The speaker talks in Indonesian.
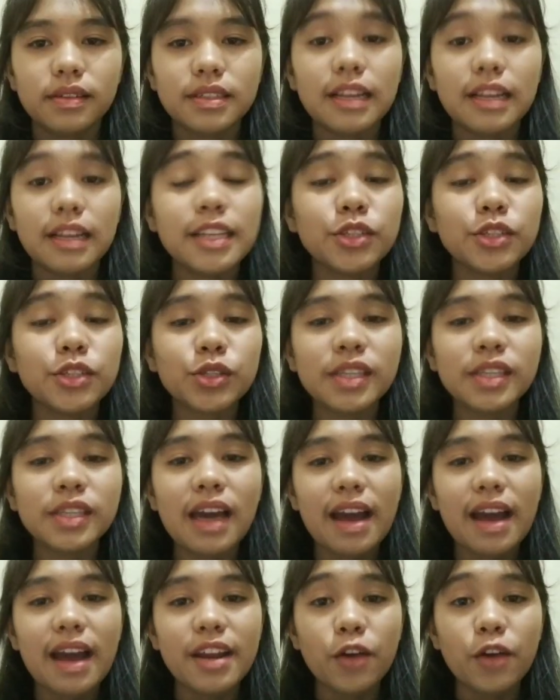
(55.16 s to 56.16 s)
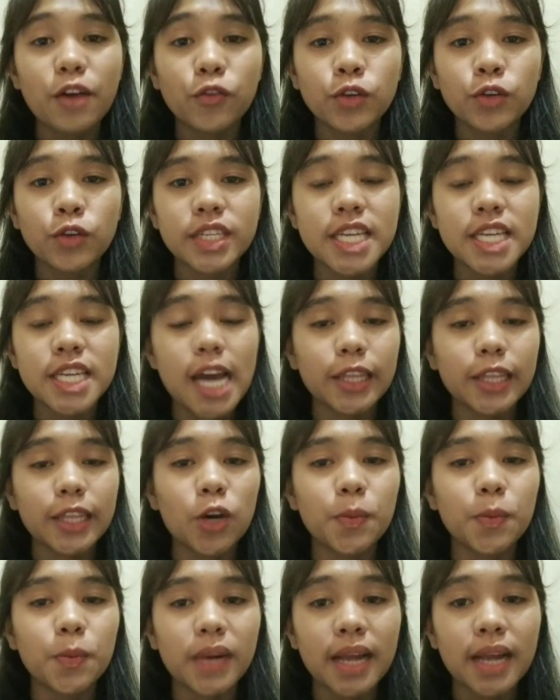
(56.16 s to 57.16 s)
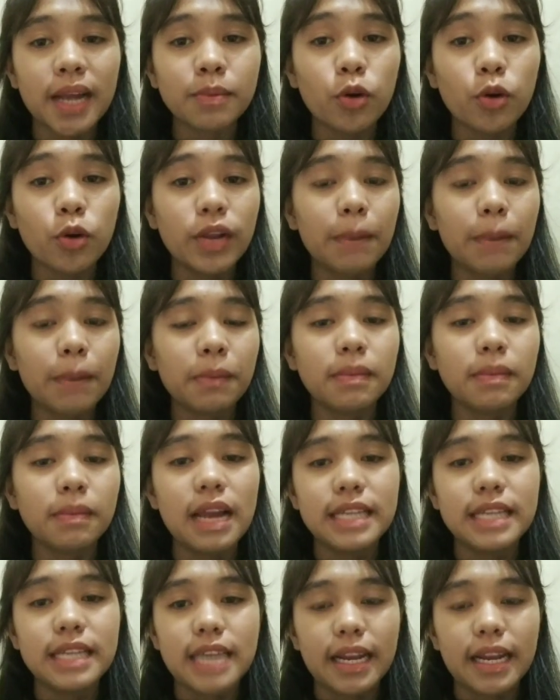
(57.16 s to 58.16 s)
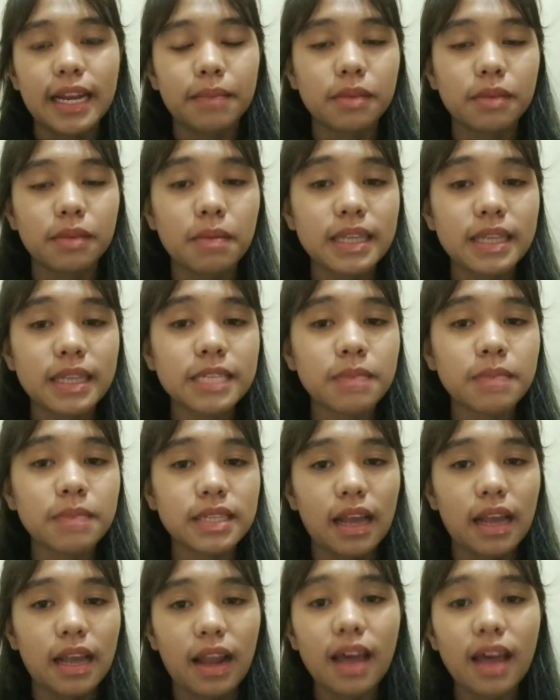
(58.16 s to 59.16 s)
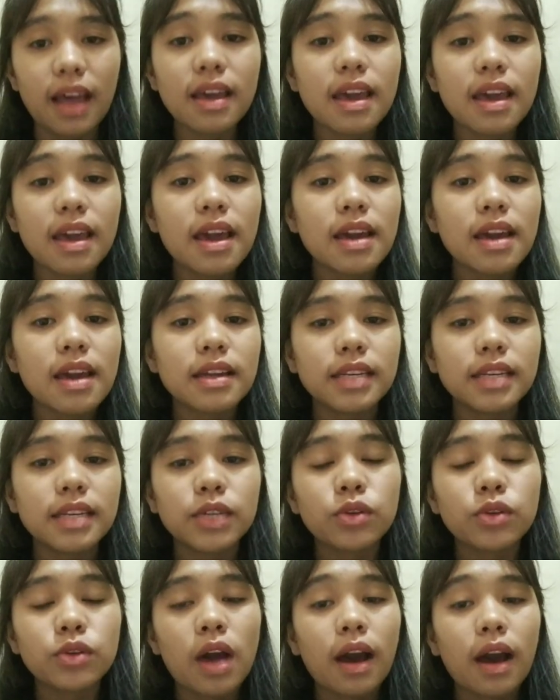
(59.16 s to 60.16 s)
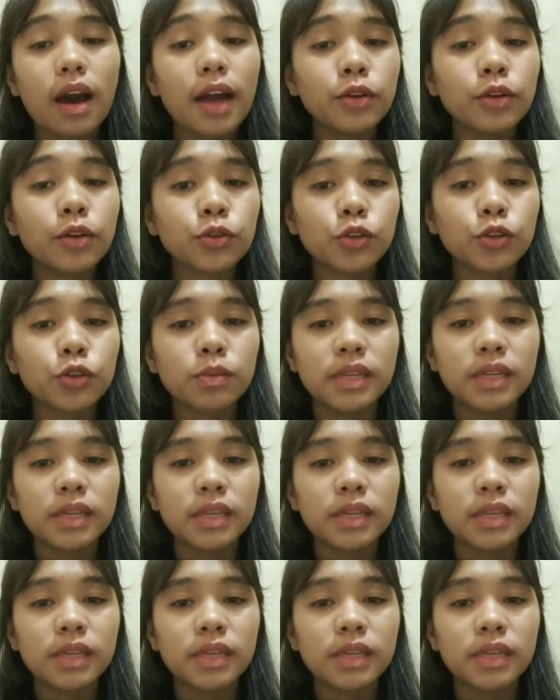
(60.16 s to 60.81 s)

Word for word: Selanjutnya ada fungsi atau peran model pembelajaran berbasis masalah digunakan untuk